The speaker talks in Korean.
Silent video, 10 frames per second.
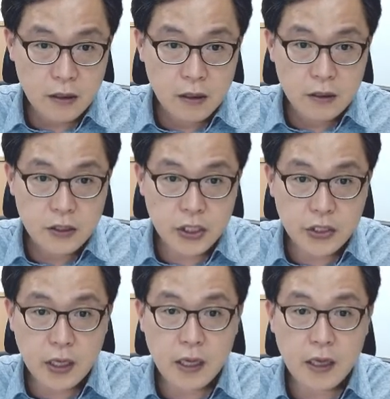
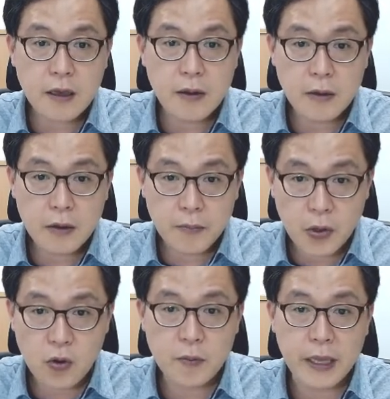쉽게
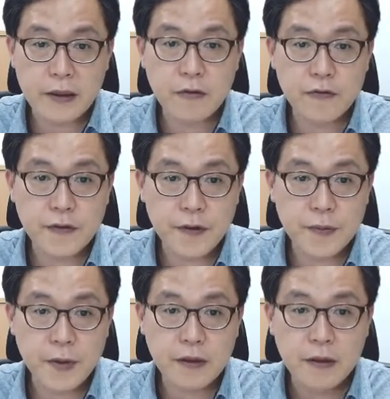블록을 만들 수
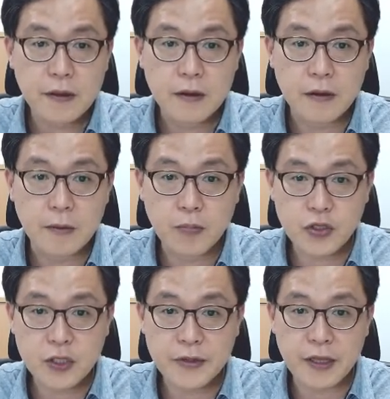있으면 어,
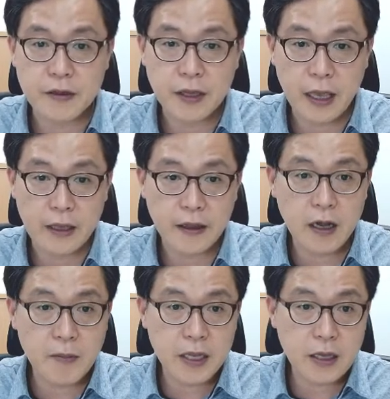붙이면 되는데
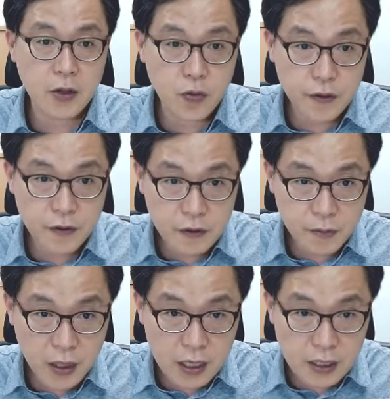내가 만약에 여기서
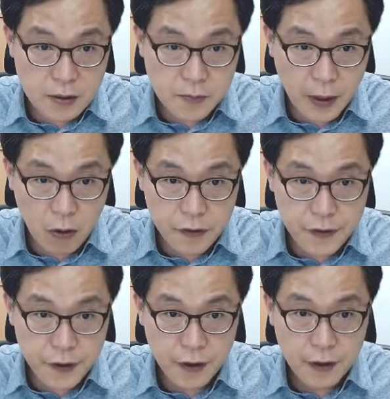뭔가 하나를
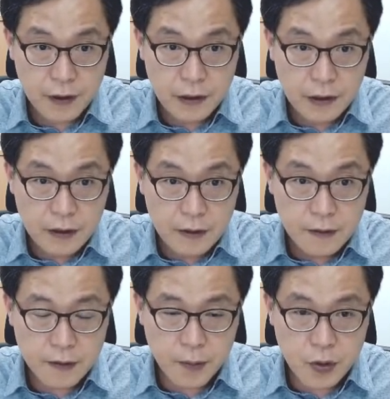바꿨어요.
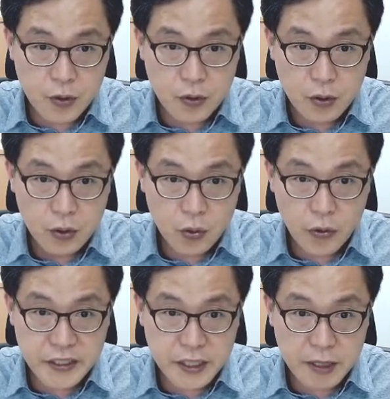그러면은 요
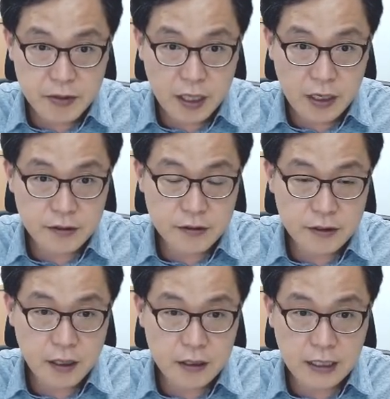해시값이
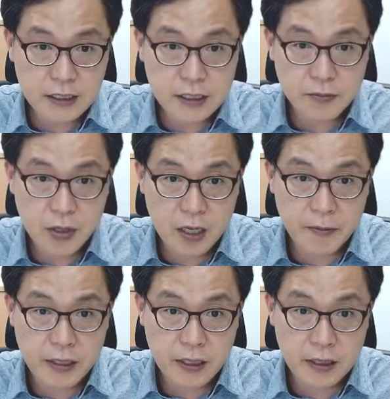달라졌으니까 다시 이 블록을
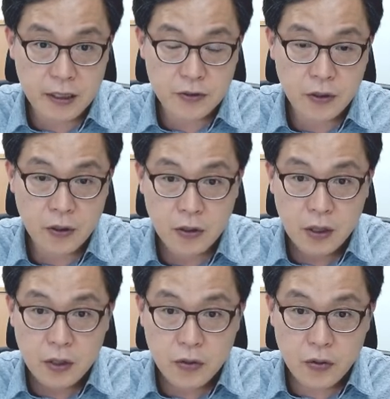만들어야 되겠죠.
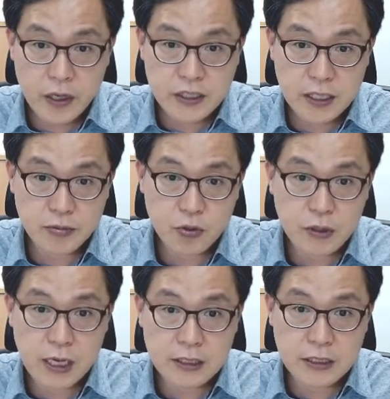요 해시값이 또
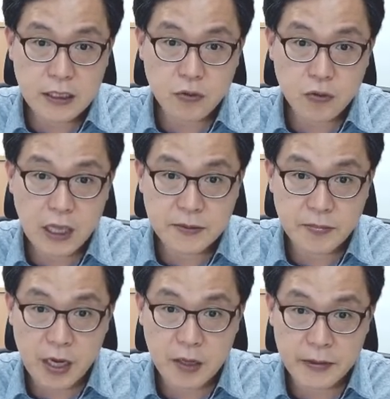달라지니까 또 다시
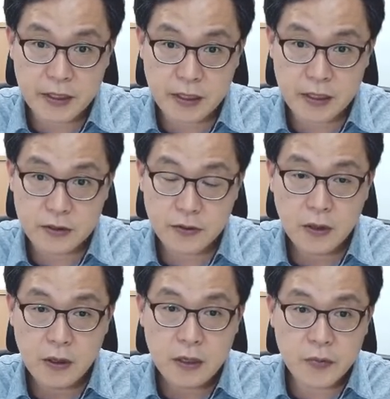블록을 만들어야 되겠죠.
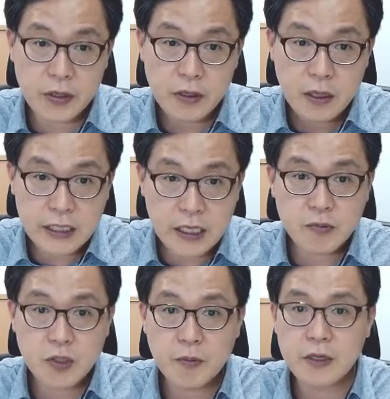그러면 작업
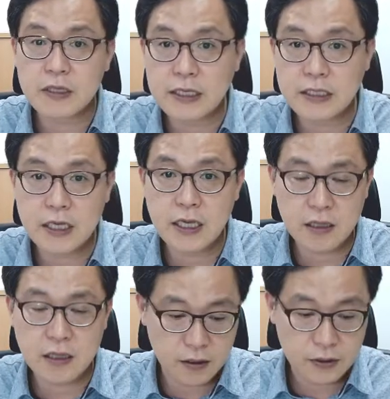증명을 다시 해야
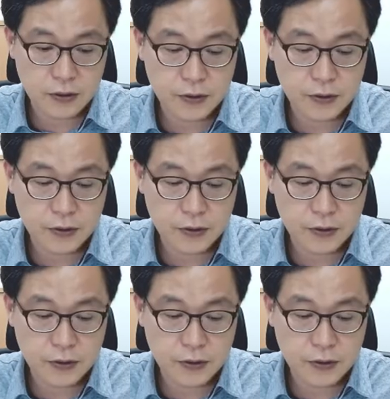된다는 거죠.